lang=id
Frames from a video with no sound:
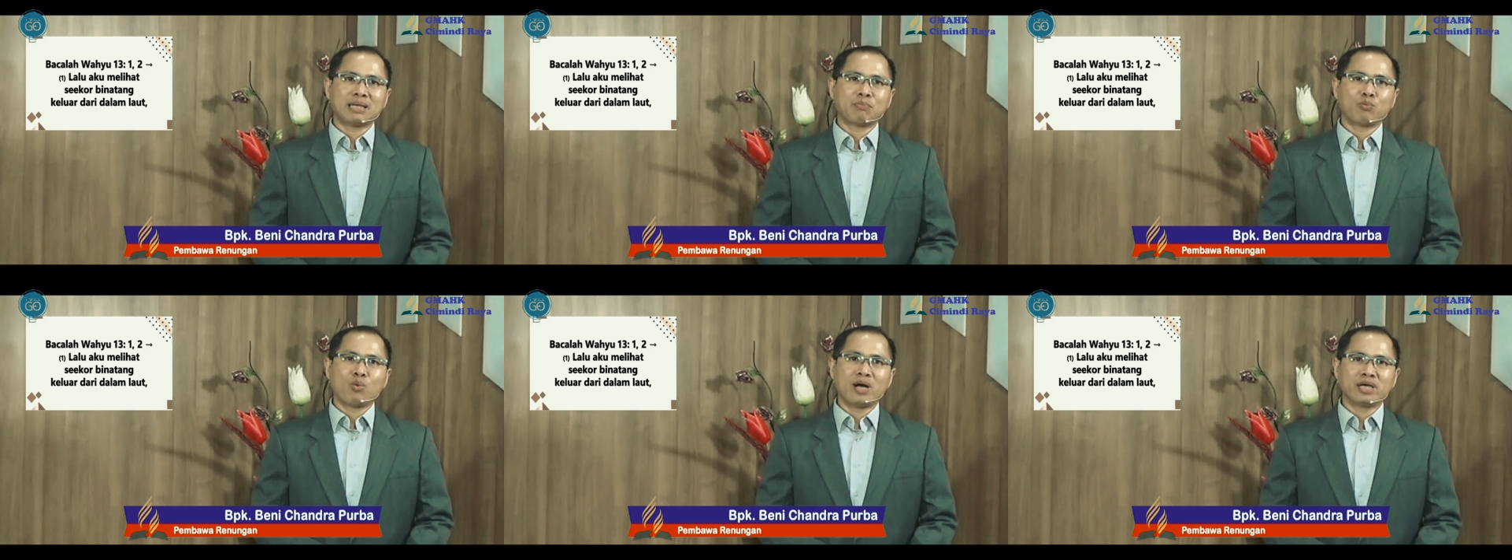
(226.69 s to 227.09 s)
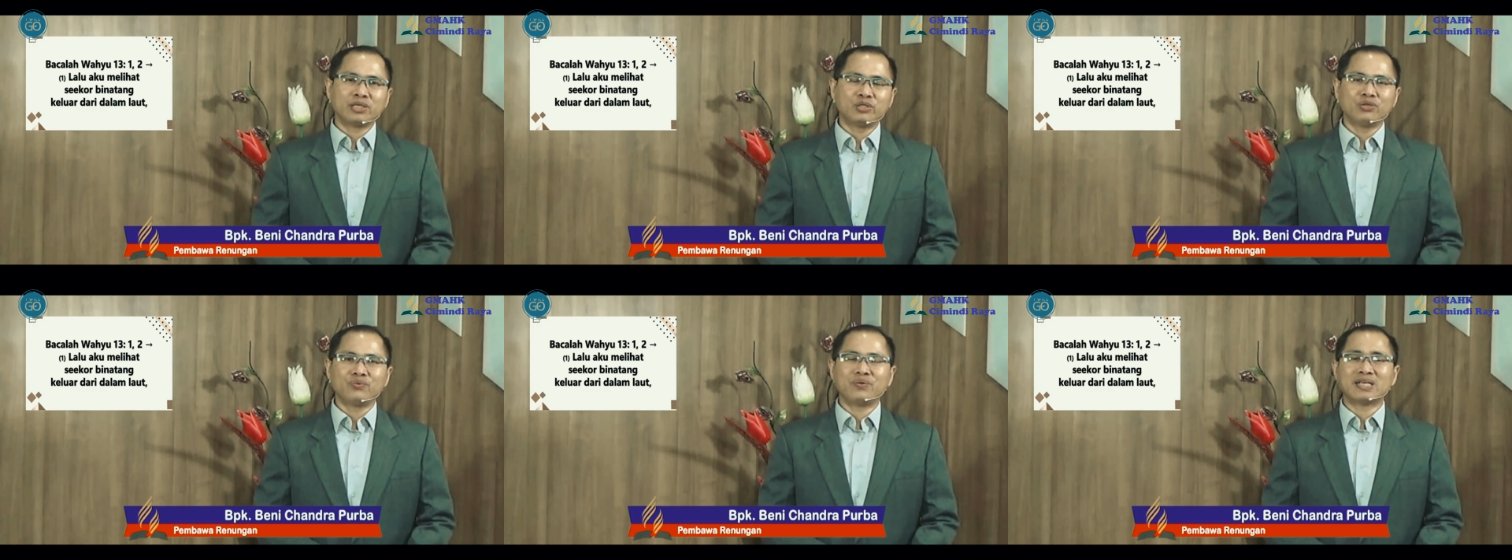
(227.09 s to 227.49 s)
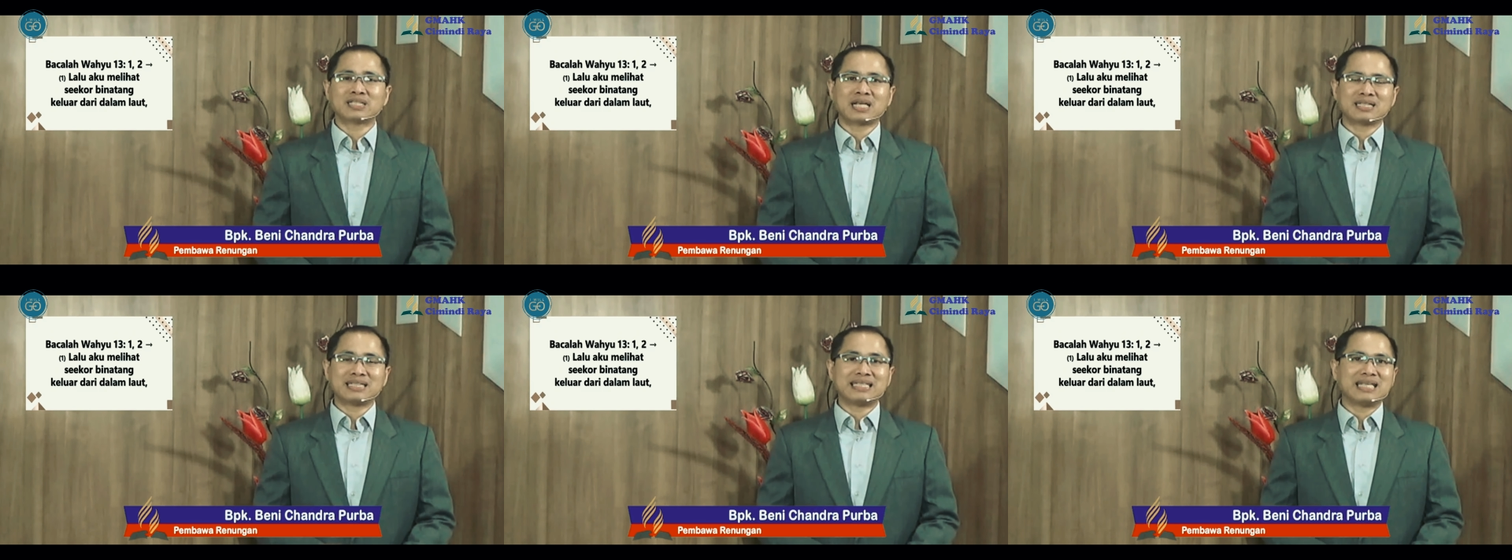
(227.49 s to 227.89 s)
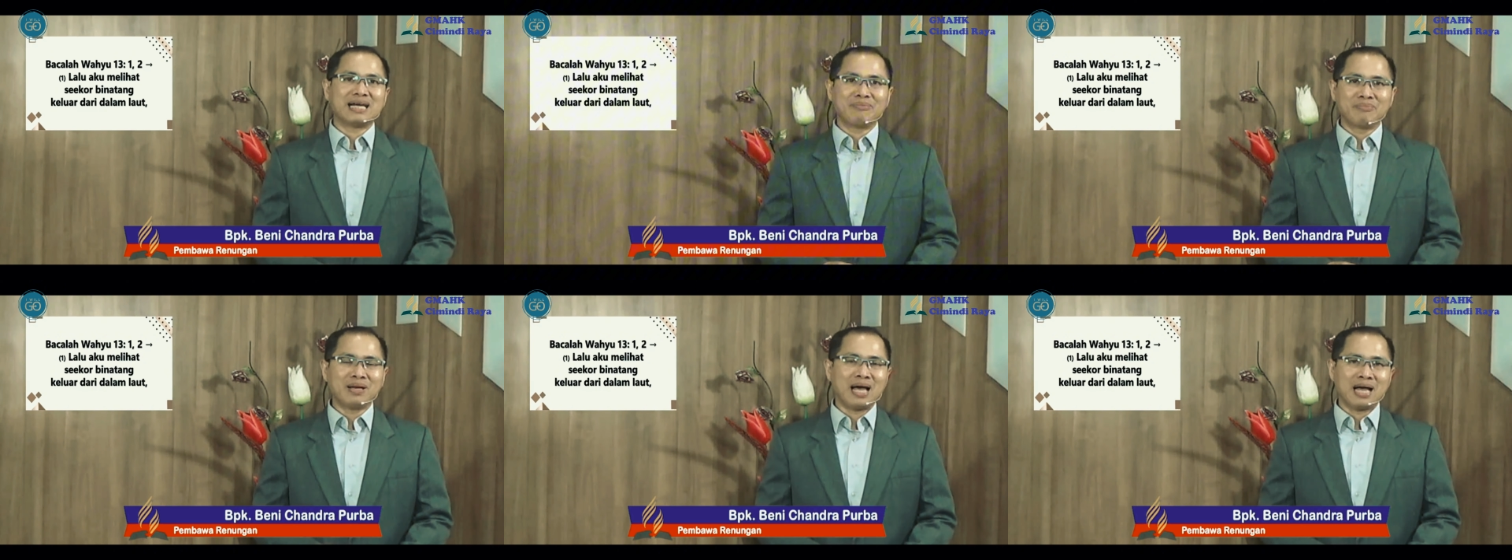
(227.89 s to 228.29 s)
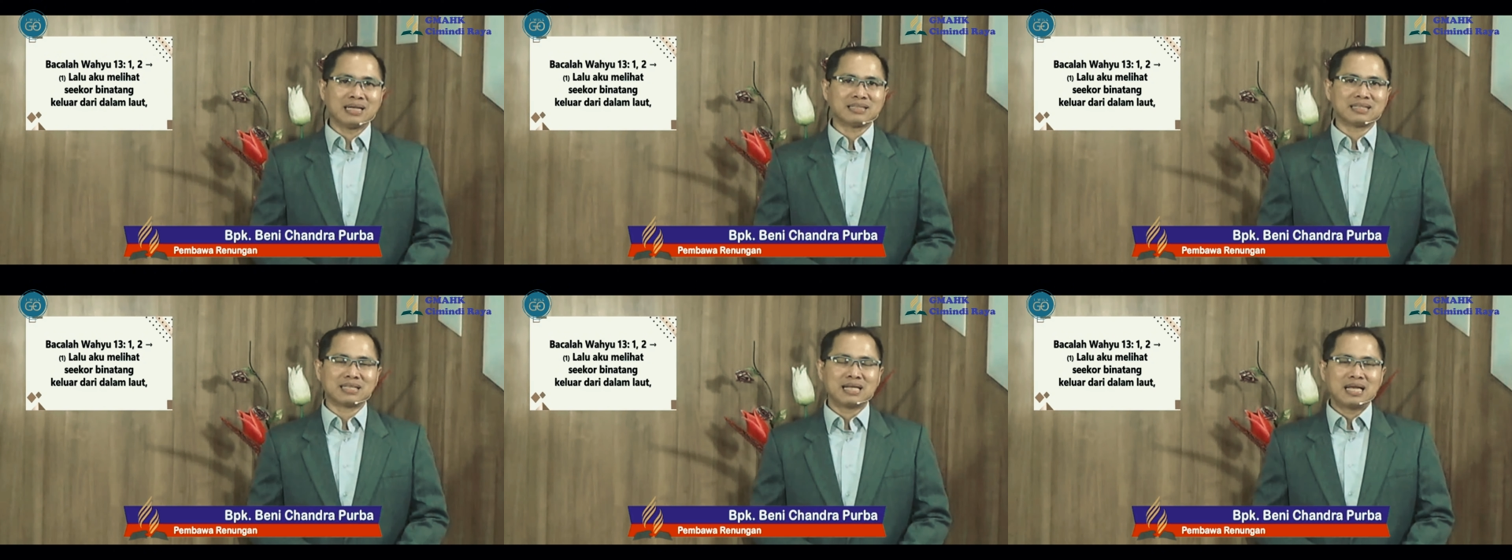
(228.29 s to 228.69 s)
Wahyu pasal 13
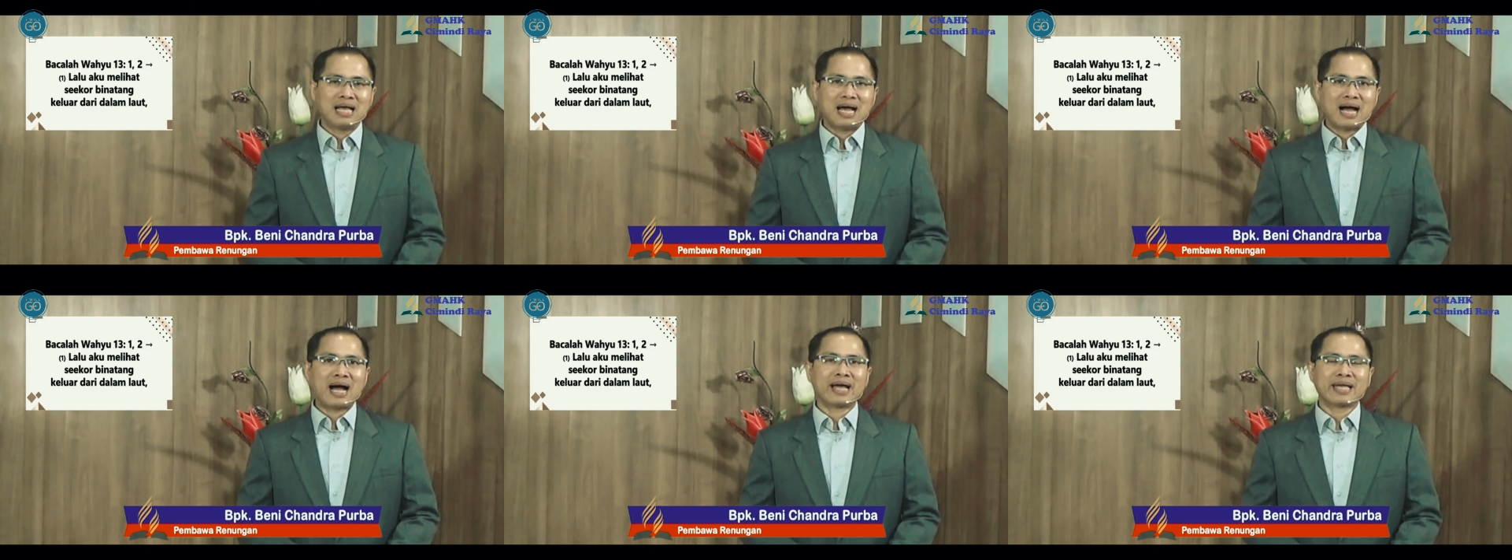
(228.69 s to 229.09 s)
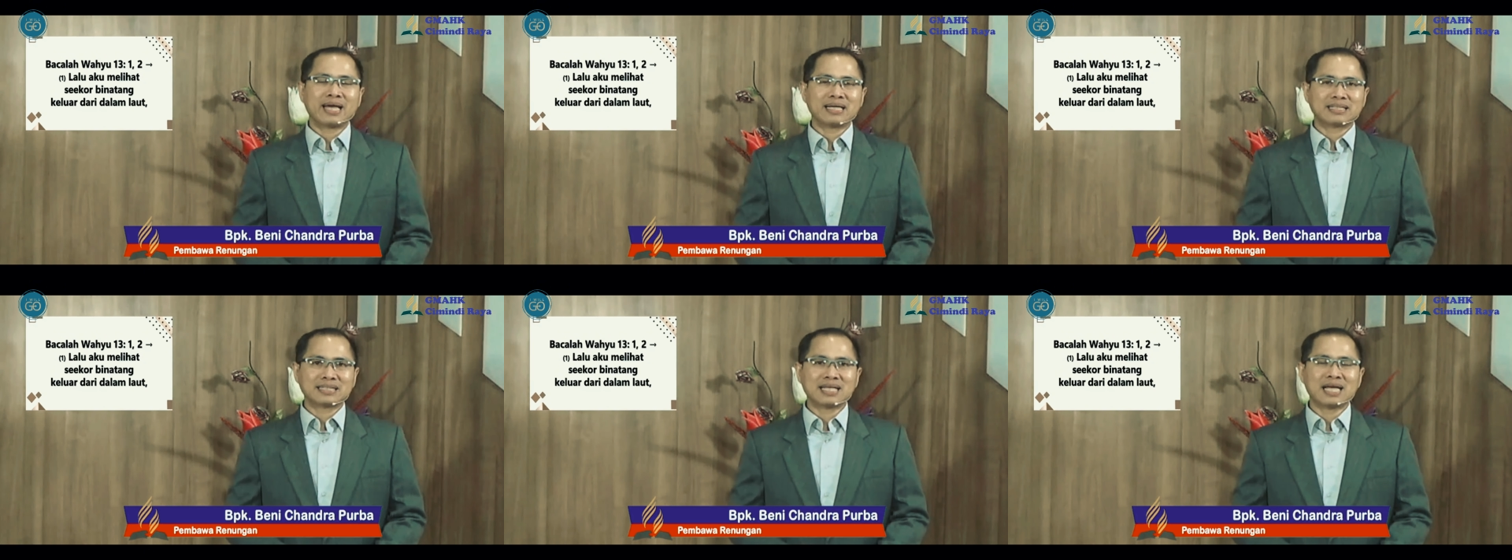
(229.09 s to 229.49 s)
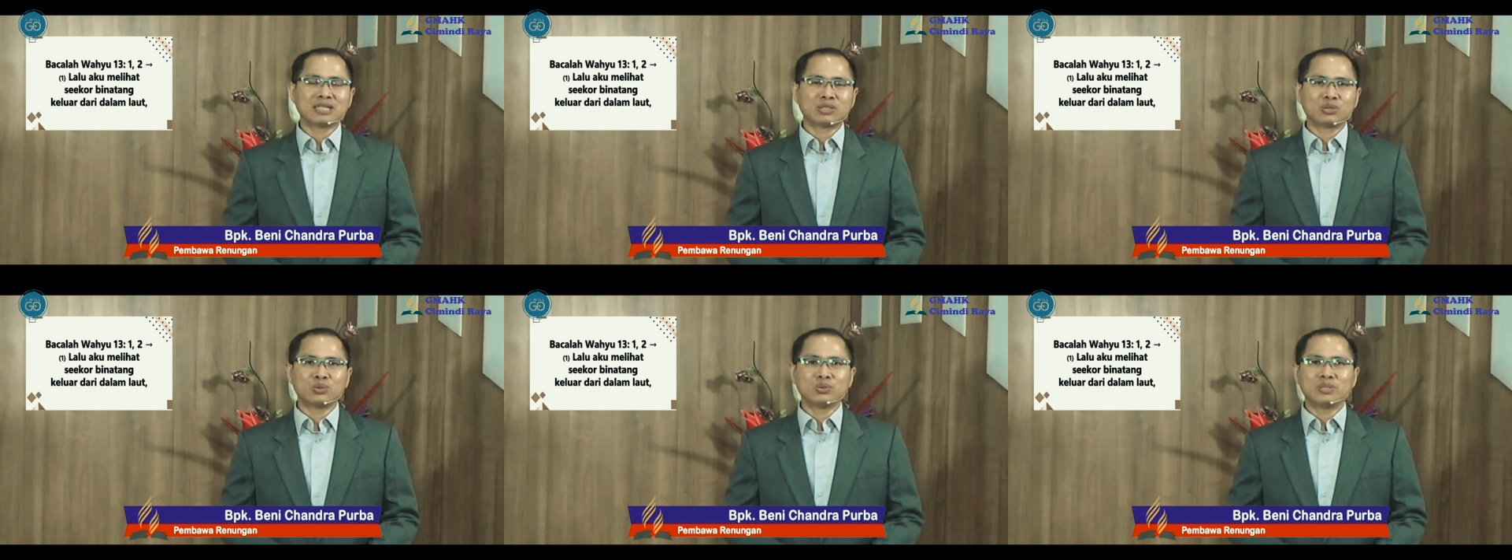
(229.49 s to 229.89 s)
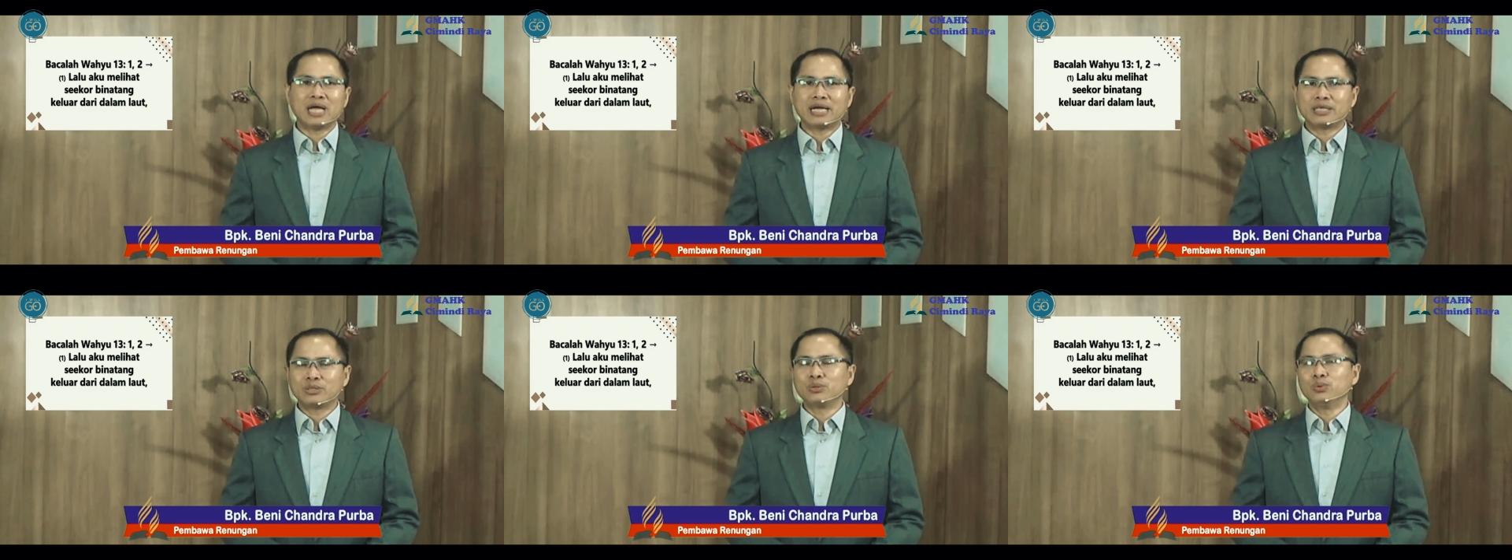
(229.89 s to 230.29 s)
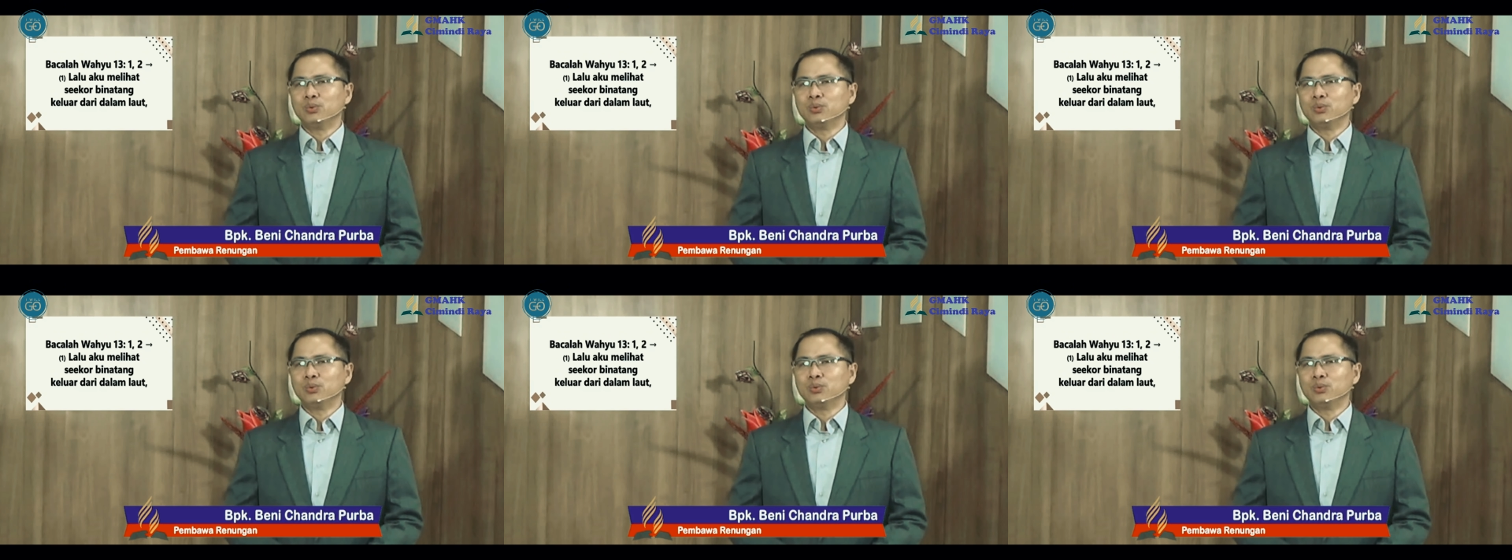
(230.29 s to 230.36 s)
ayat 1 dan 2.